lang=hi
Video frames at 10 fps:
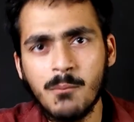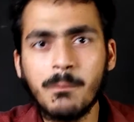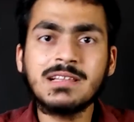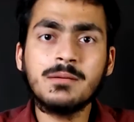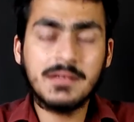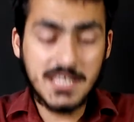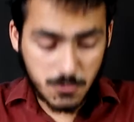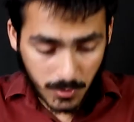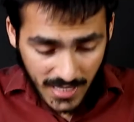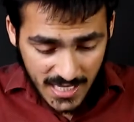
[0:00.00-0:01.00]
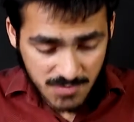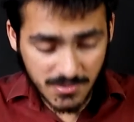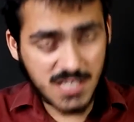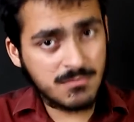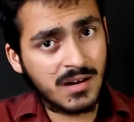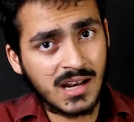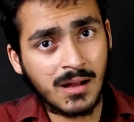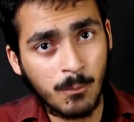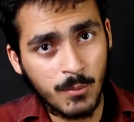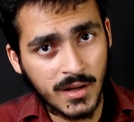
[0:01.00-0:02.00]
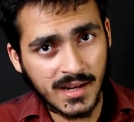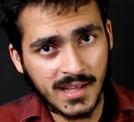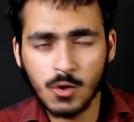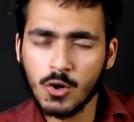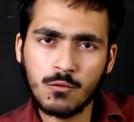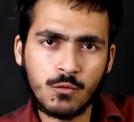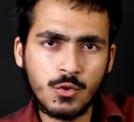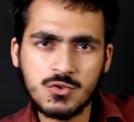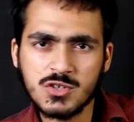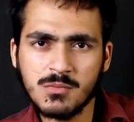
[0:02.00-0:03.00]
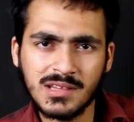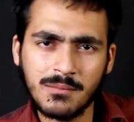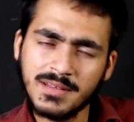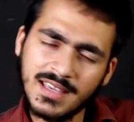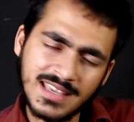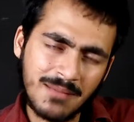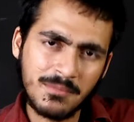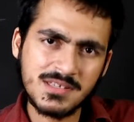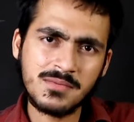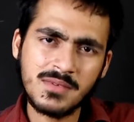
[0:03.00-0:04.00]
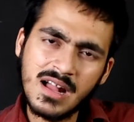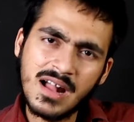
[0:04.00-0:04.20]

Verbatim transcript: मतलब इस प्राइस रेंज में अगर कंपेयर करेंगे और फ़ोनों से तो मतलब भैया यहाँ पे सिर्फ